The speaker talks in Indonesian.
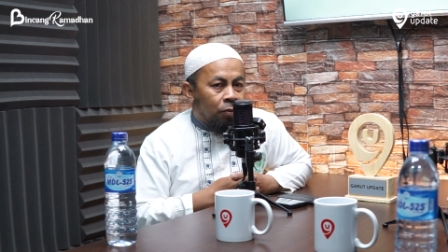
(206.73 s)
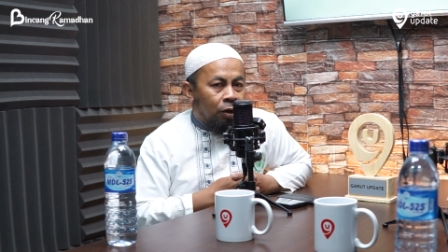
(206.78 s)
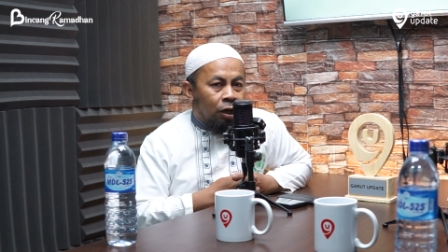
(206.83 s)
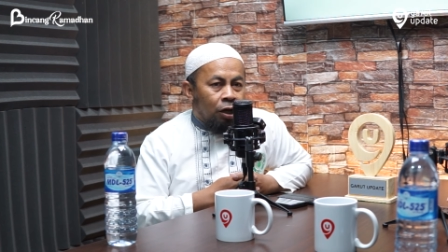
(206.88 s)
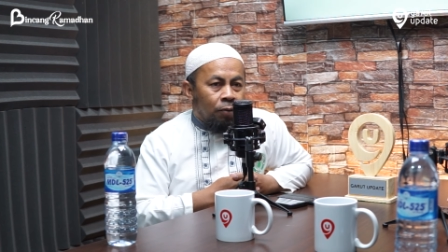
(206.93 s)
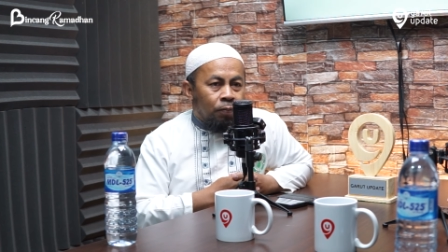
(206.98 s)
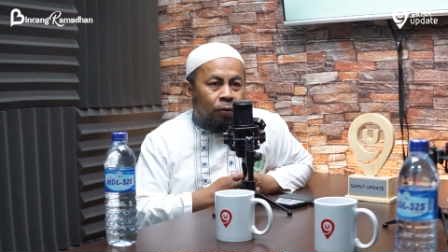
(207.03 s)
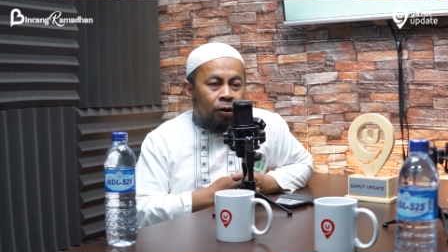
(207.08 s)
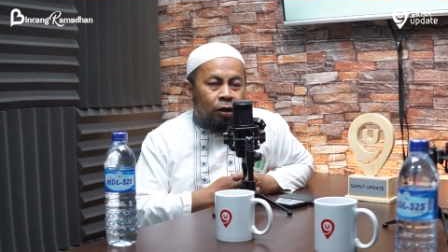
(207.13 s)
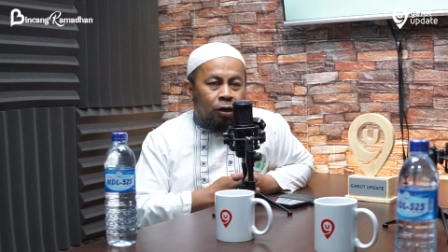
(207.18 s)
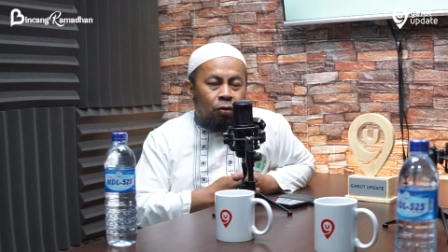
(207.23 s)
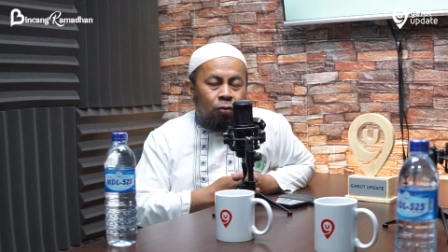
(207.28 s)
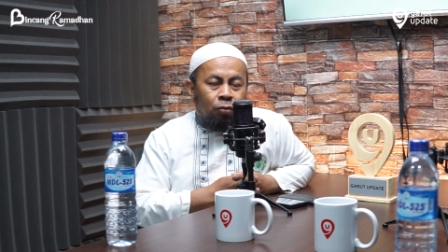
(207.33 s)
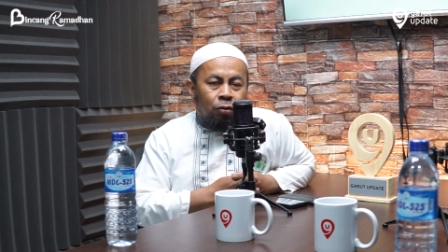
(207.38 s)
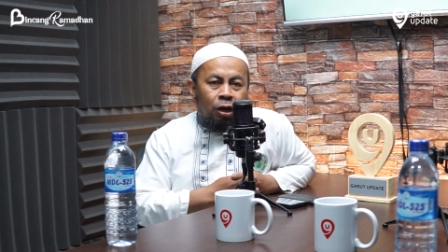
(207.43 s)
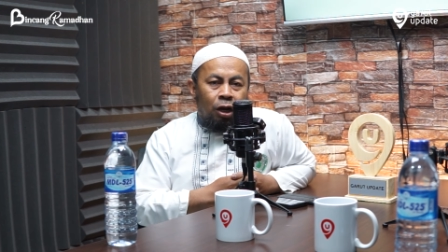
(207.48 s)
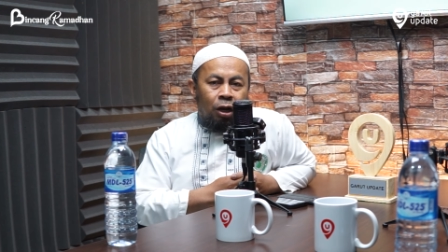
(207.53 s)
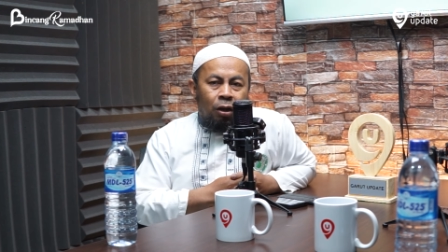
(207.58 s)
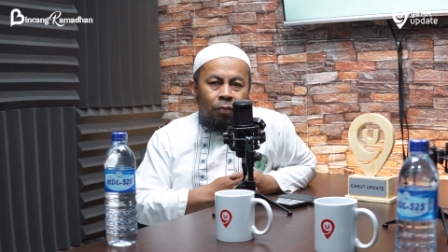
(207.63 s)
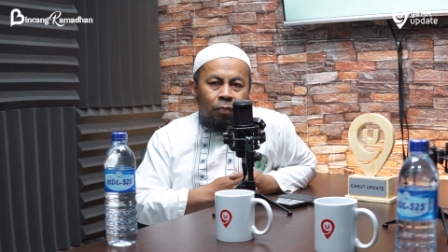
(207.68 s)
Maka para
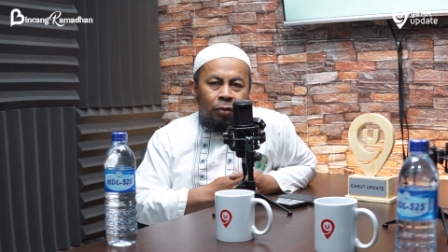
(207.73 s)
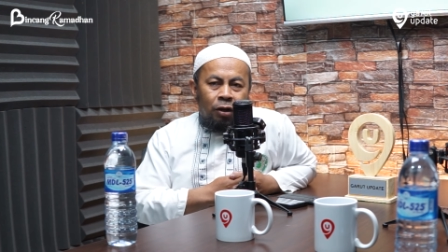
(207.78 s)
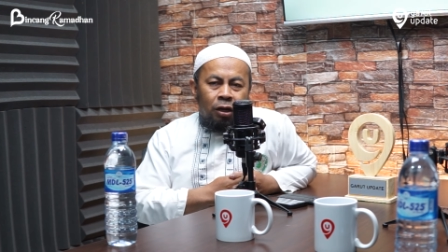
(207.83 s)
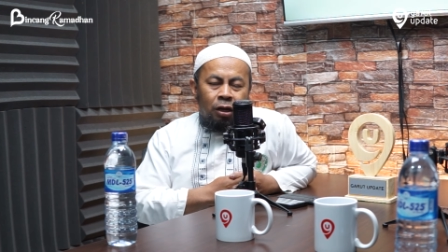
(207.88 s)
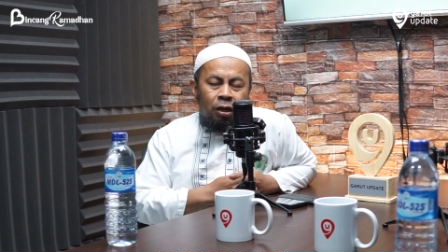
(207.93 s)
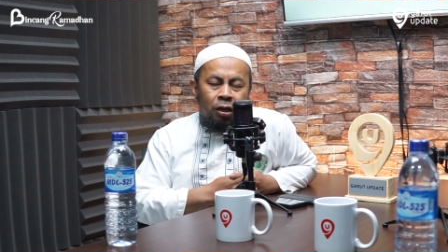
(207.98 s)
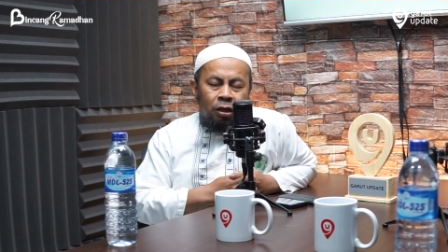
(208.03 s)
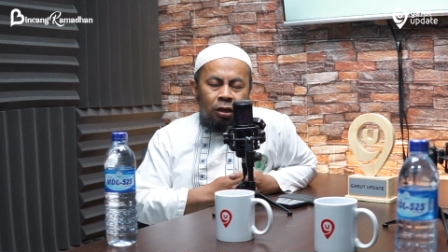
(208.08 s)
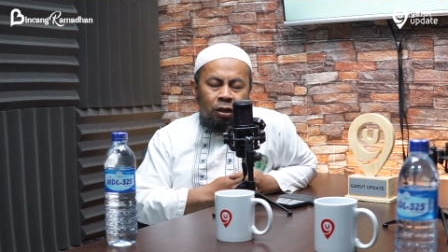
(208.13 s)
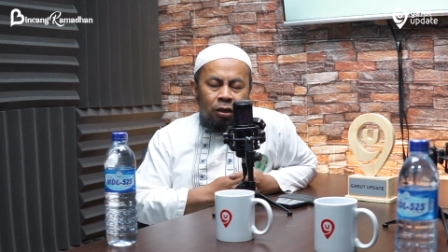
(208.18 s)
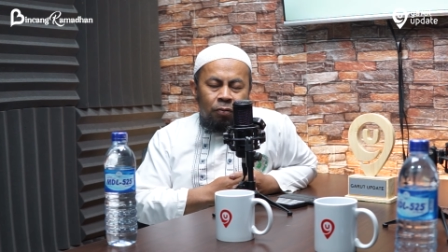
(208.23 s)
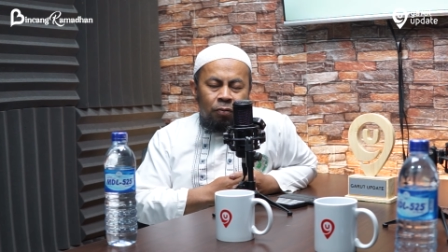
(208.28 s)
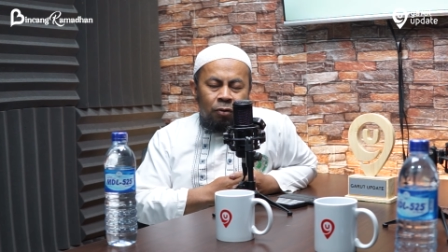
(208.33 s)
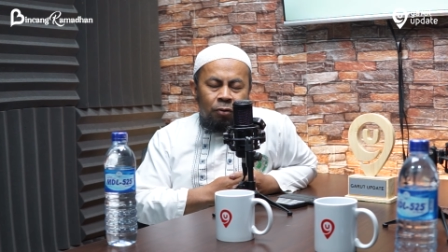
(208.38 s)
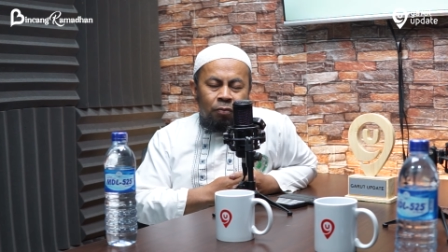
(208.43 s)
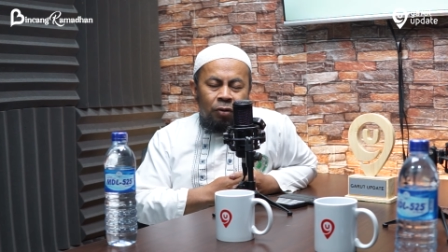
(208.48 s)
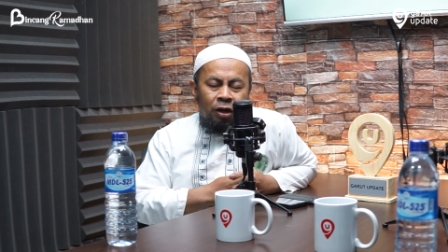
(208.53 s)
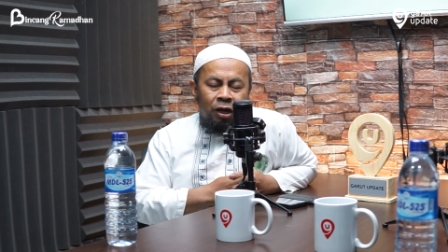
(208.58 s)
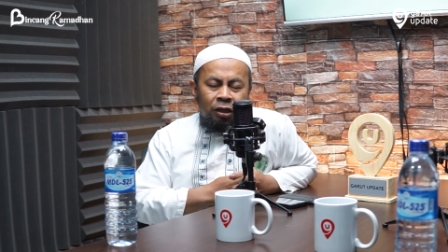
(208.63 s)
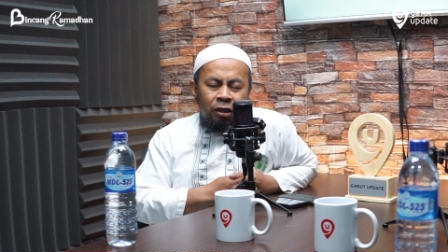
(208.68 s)
ulama
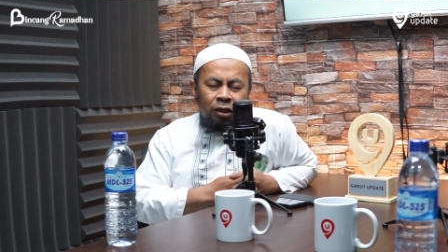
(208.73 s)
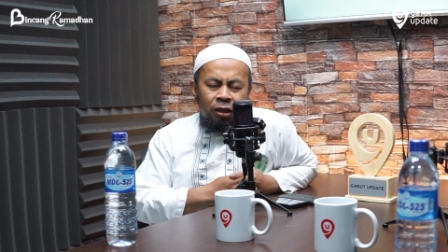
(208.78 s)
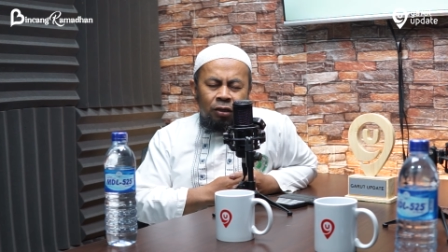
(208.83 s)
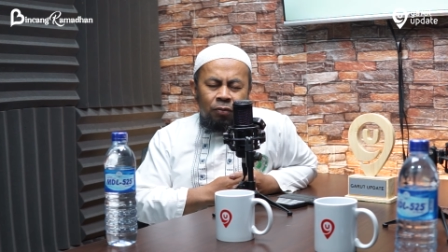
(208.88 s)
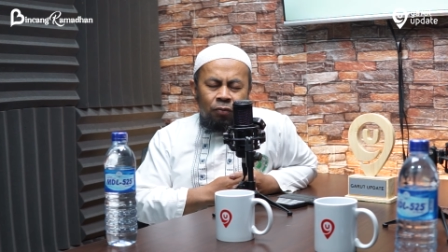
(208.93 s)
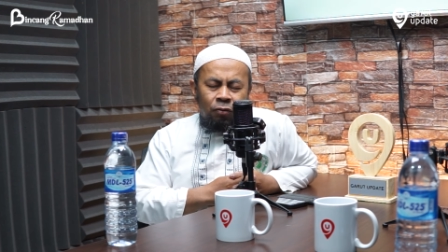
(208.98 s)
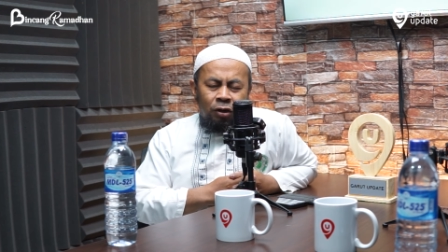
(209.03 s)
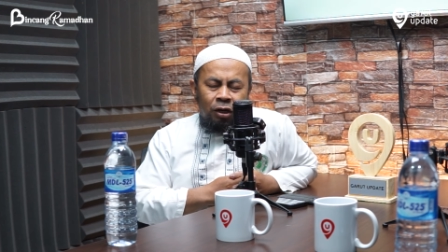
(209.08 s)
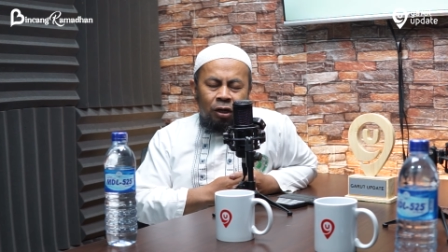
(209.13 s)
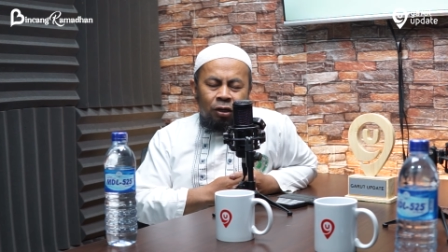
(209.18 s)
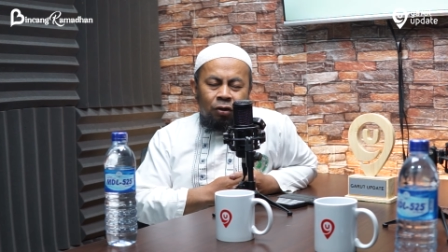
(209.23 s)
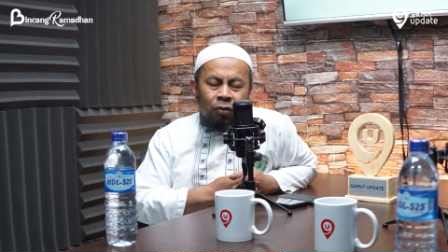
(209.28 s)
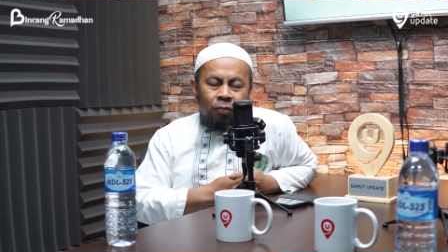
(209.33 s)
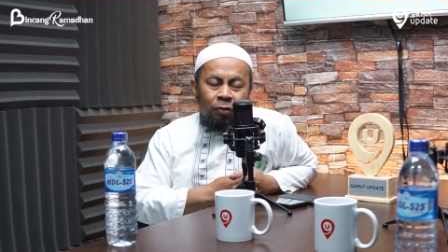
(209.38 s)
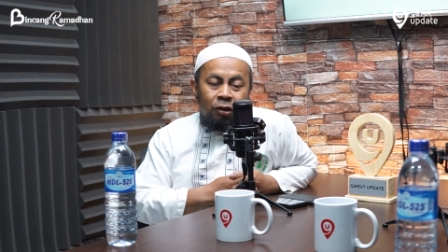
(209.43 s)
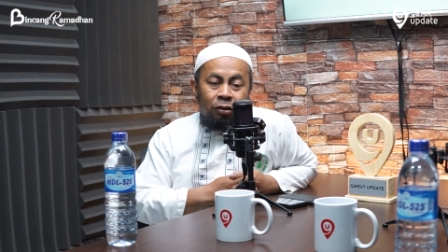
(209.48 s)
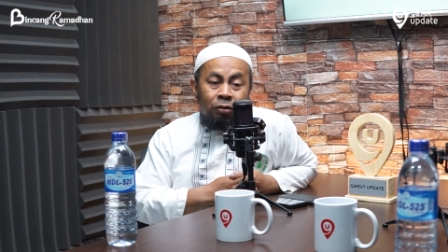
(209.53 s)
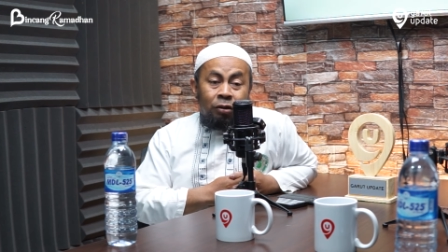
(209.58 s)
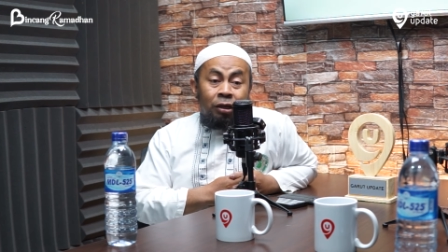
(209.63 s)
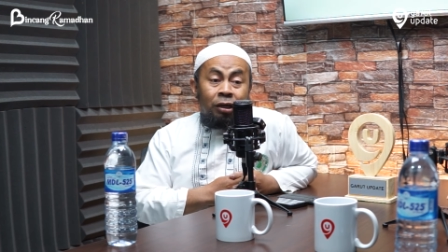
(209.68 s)
membagi bulan
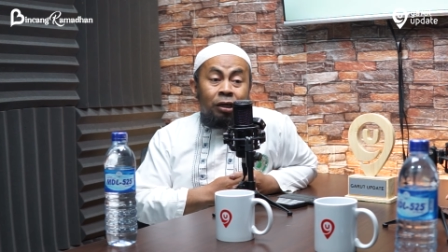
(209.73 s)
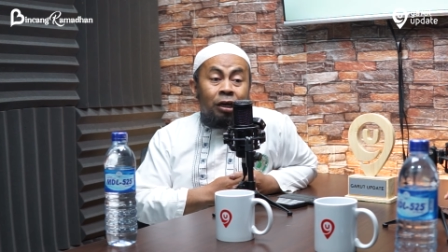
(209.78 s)
Ramadan